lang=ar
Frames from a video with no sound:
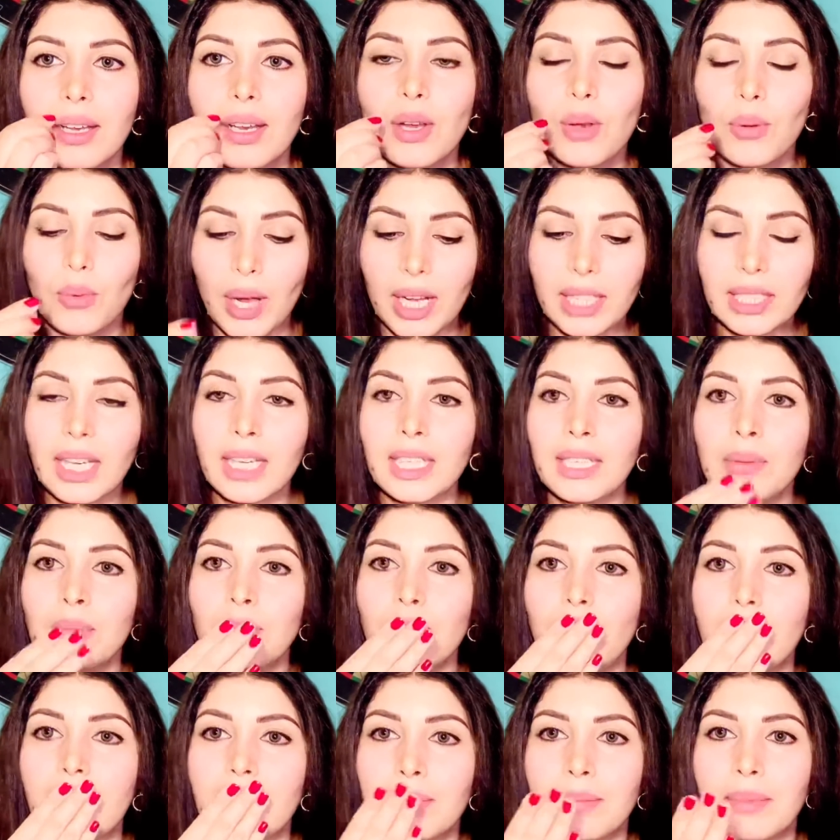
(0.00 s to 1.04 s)
وعاد
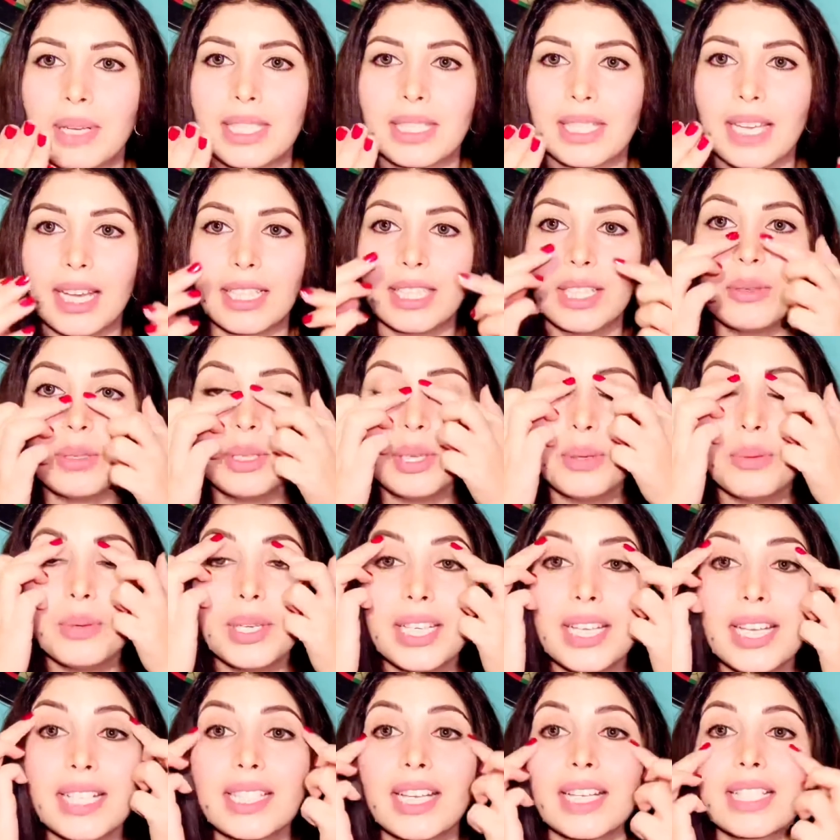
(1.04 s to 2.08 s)
غنعملوا هذا الماسك هذا
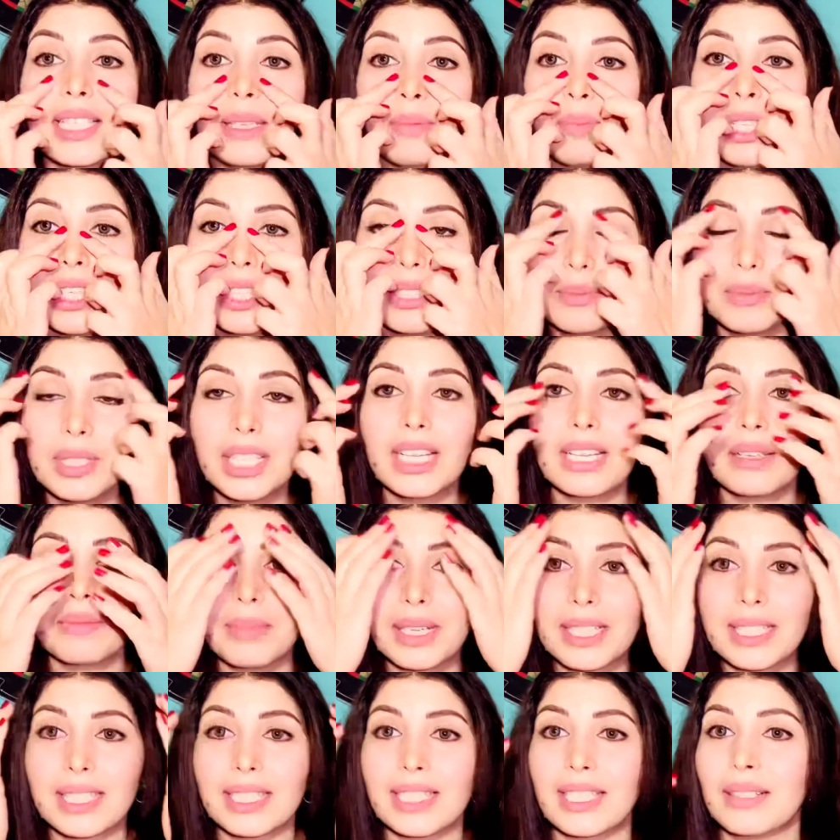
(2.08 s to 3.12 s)
والعوينات غتعملي لهم ديك
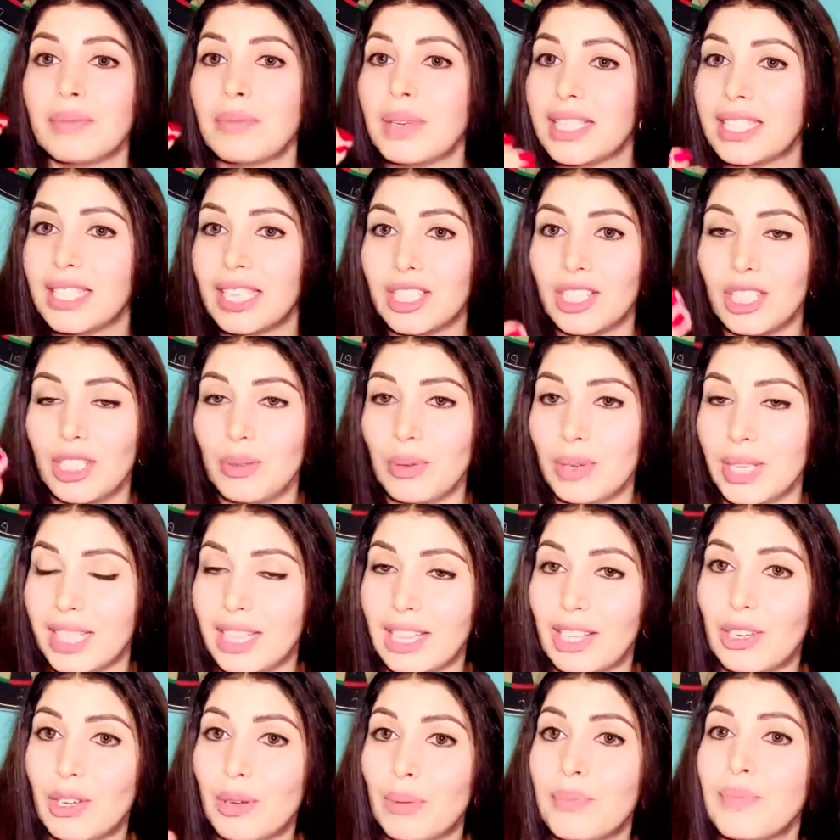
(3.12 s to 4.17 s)
الماسك الماساج اللي وريت
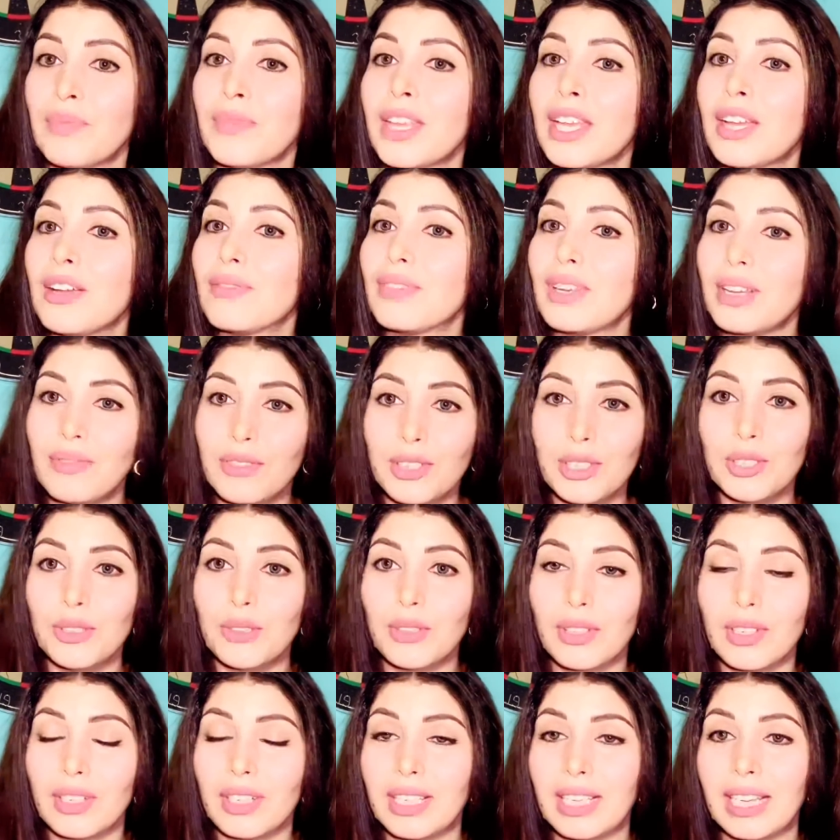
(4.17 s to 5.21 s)
لكم في لا فيديو
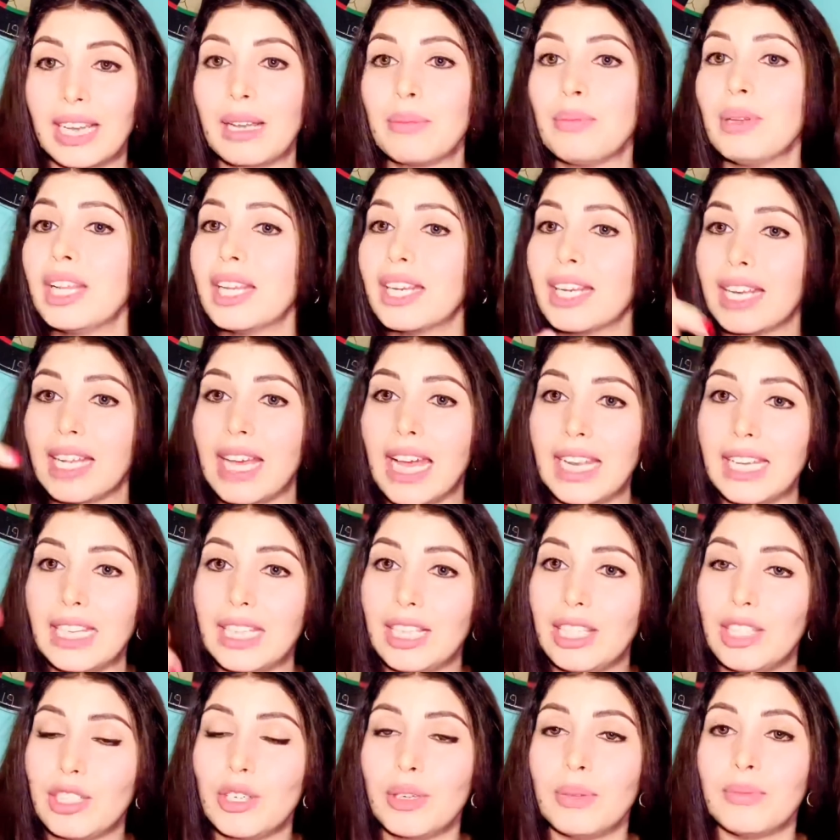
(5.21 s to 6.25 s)
اللي قبل انا
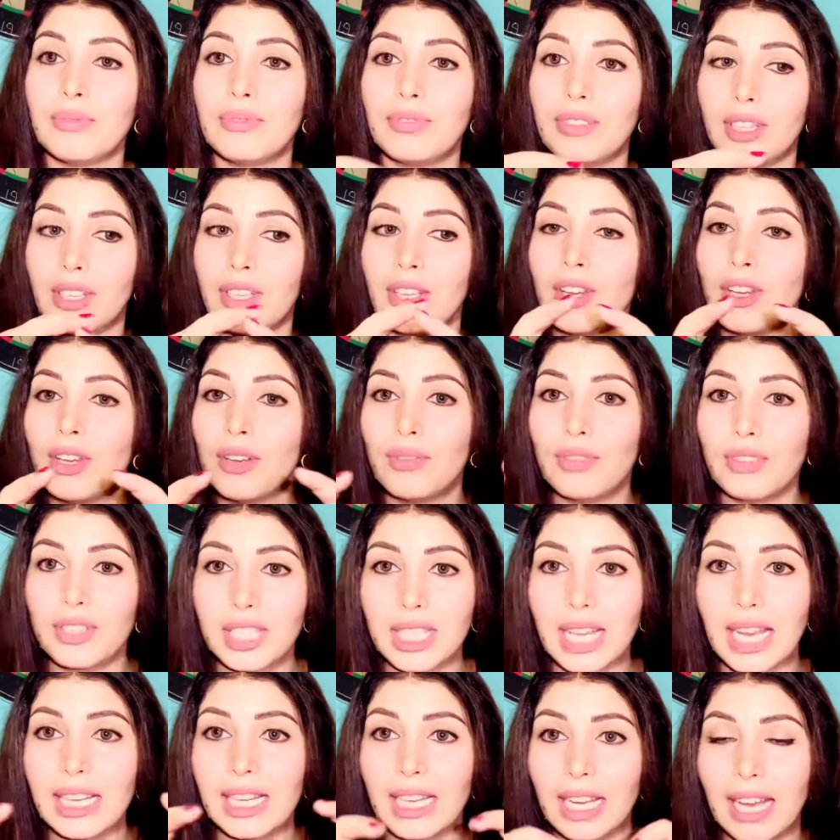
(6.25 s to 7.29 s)
نخليه لكم في في
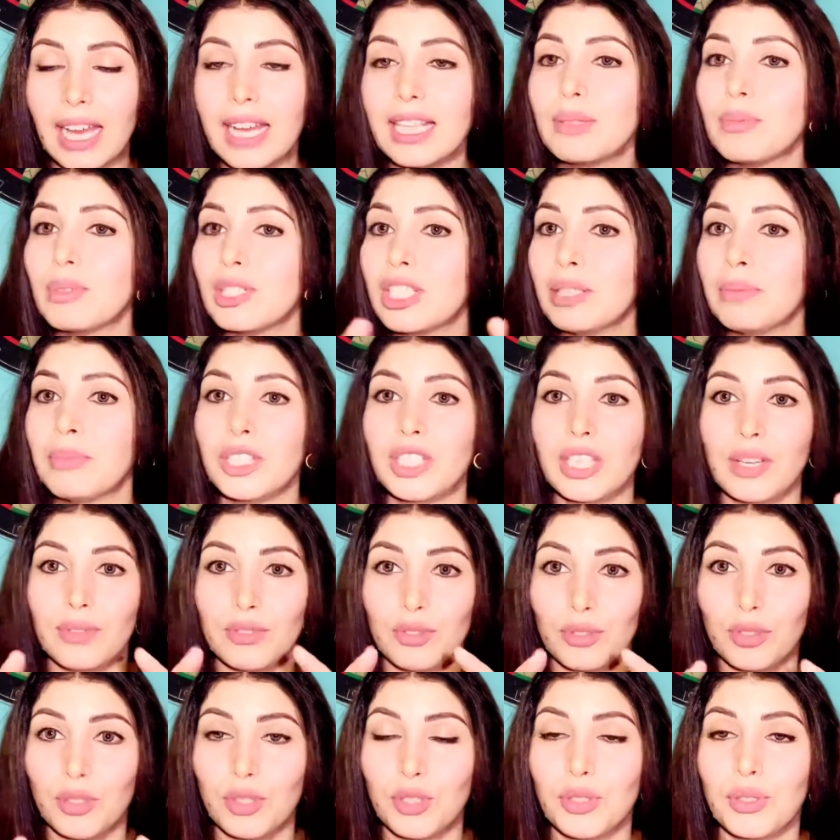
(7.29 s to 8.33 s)
التعليقات باش اللي ما
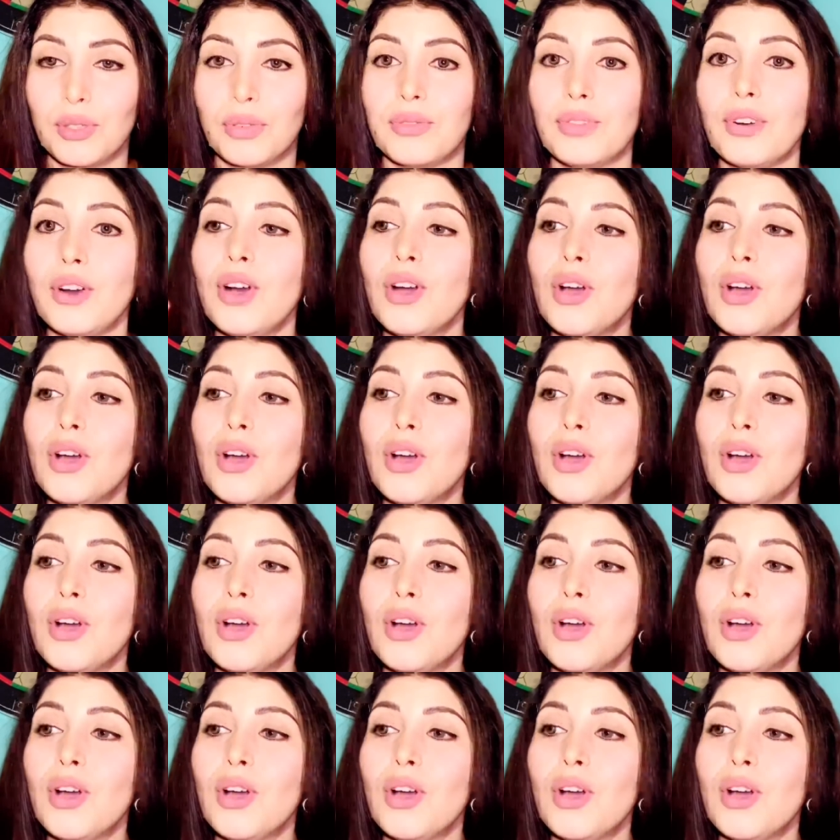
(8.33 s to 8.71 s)
شافتوش تشوفوا